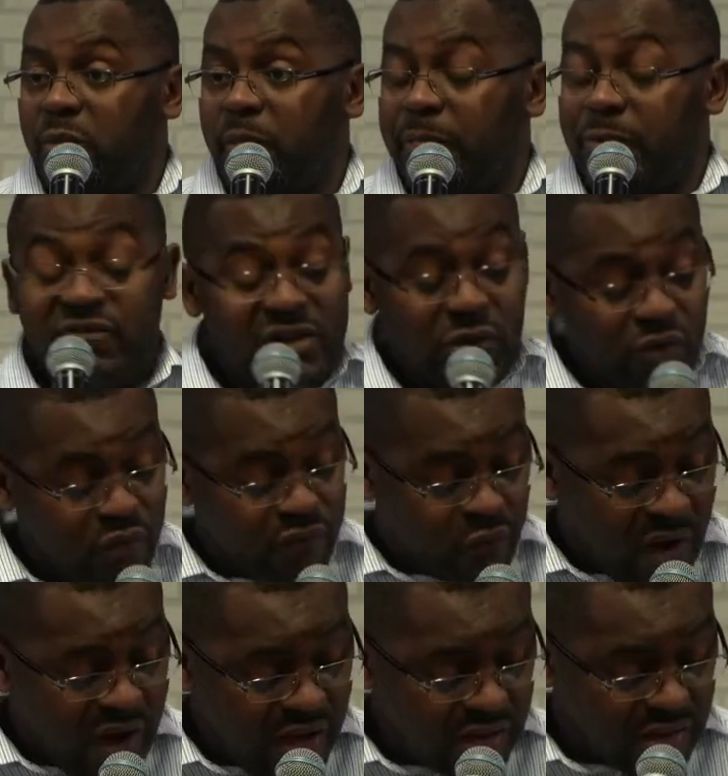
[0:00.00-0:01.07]
Nous allons le
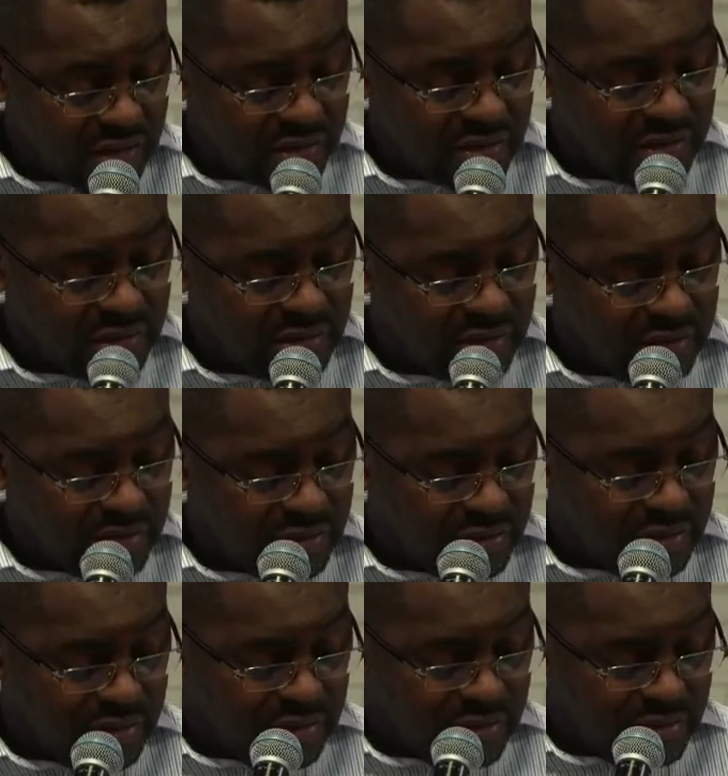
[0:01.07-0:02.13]
voir
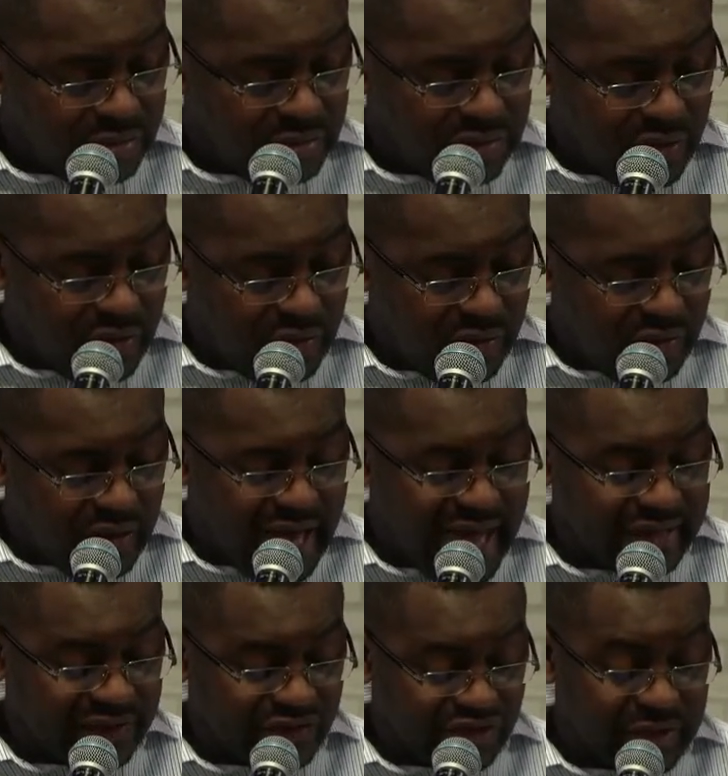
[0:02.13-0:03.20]
dans
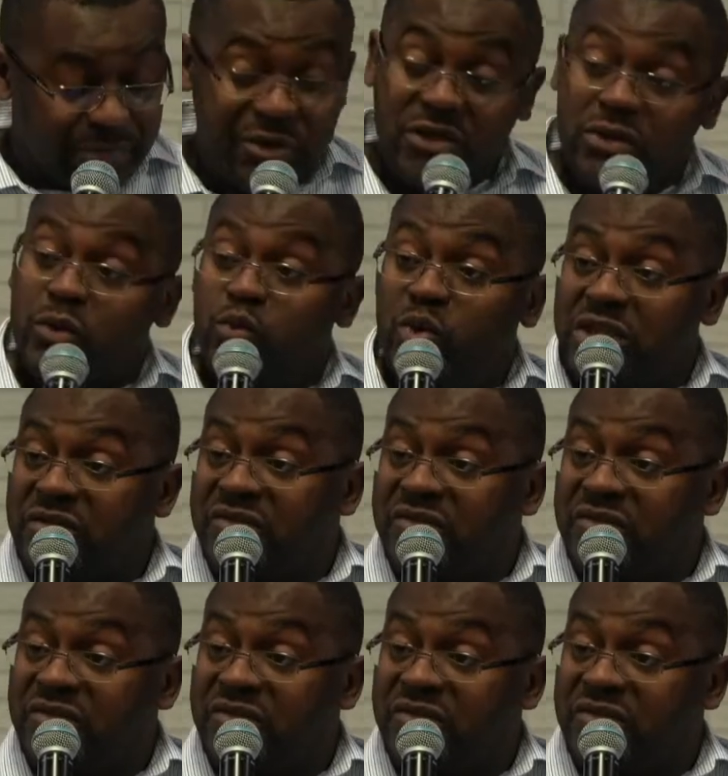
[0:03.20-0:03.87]
Acte chapitre 8,